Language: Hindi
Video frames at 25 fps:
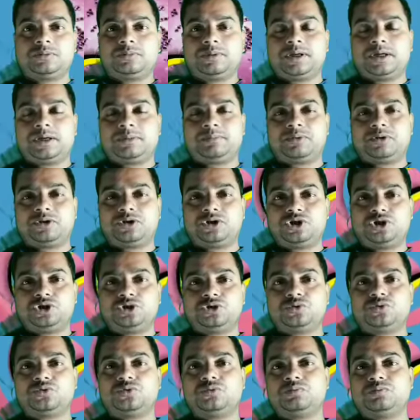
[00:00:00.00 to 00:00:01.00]
करिवार
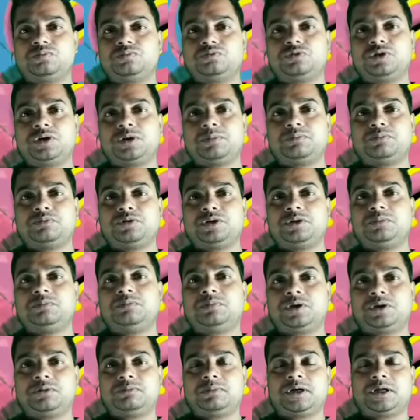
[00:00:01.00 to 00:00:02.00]
पूरा पूरी
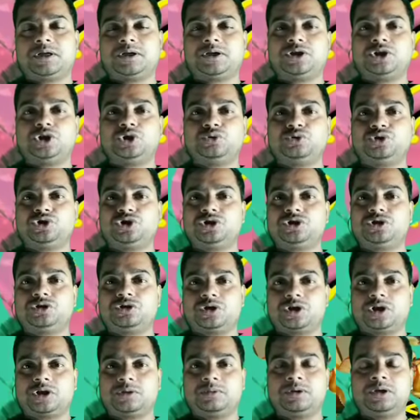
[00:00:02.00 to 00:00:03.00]
परिमाण रे नियोजित
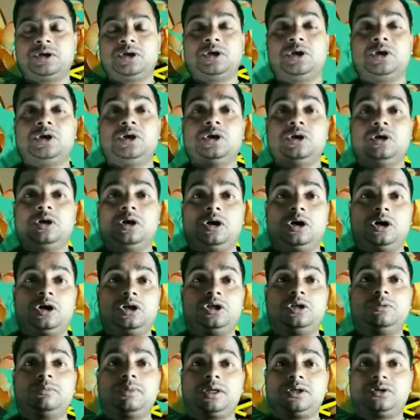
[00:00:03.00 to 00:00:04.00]
कर देबे
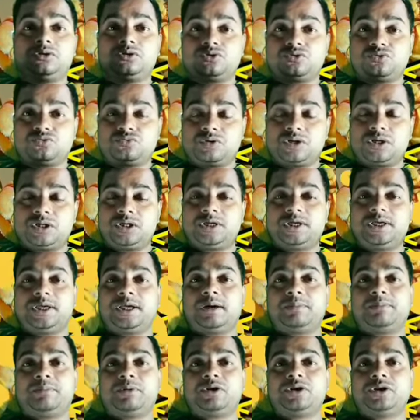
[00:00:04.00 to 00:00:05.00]
अन्य मान को सुखी
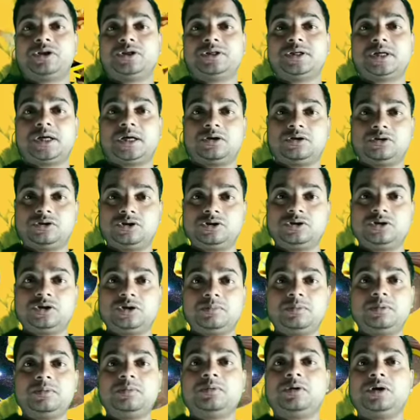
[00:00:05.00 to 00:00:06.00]
देखिए आपण निज आनंदित
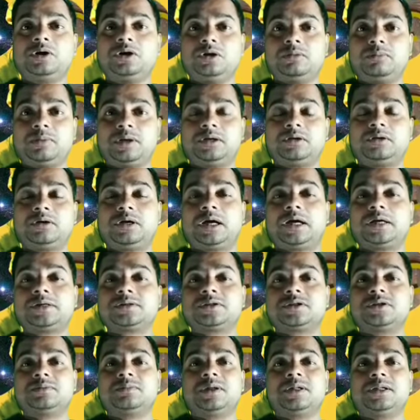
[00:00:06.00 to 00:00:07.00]
हेबे और अन्य मान
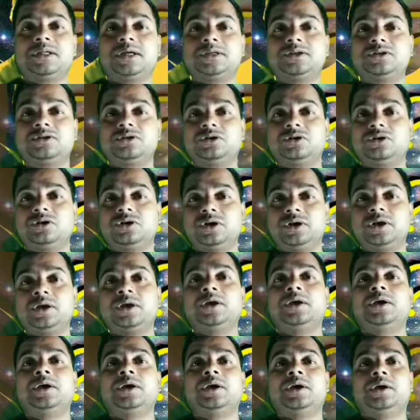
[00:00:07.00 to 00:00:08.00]
आशीर्वाद आज दिन रे
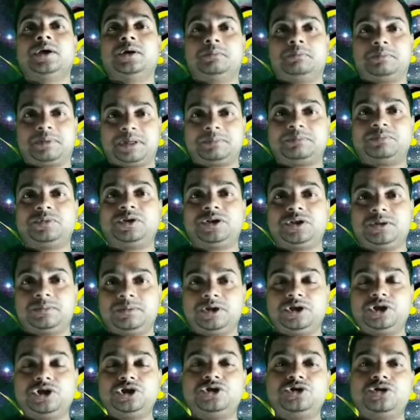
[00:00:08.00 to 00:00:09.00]
प्राप्ति
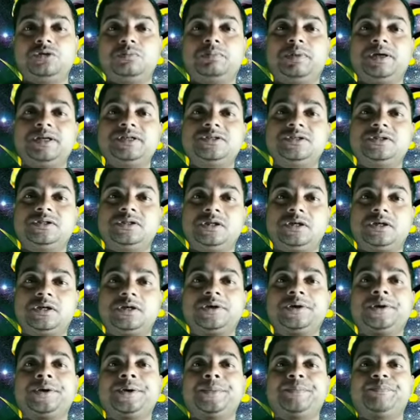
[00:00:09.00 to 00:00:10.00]
हे निज
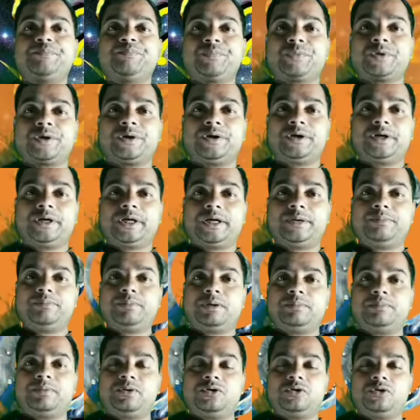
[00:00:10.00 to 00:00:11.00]
पई
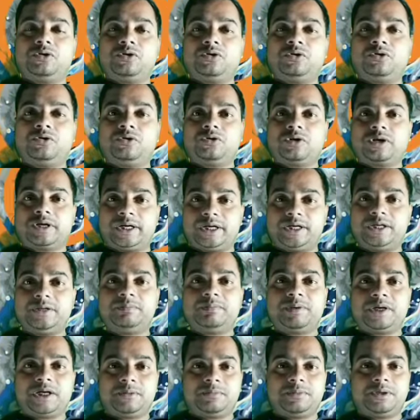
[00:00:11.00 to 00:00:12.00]
टाइम आपण न
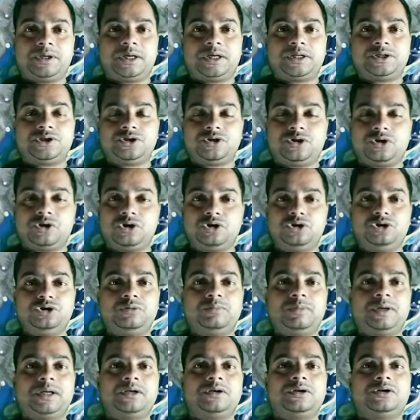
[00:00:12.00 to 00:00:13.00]
काढ़ी पारिबे आज
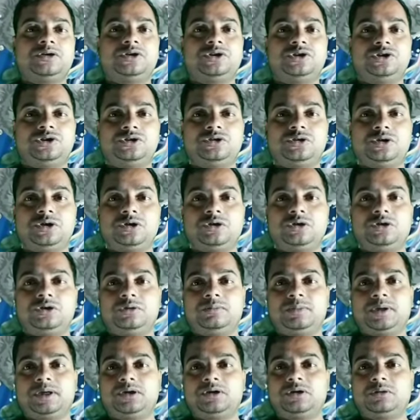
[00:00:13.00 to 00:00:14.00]
अन्य मान हित
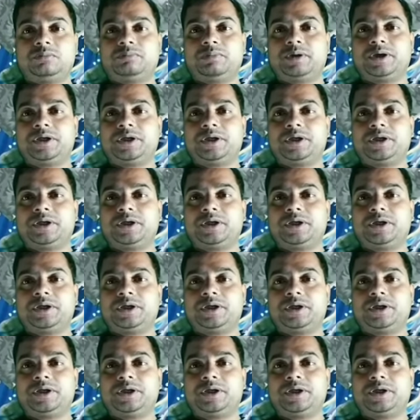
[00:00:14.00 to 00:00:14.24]
अन्य मान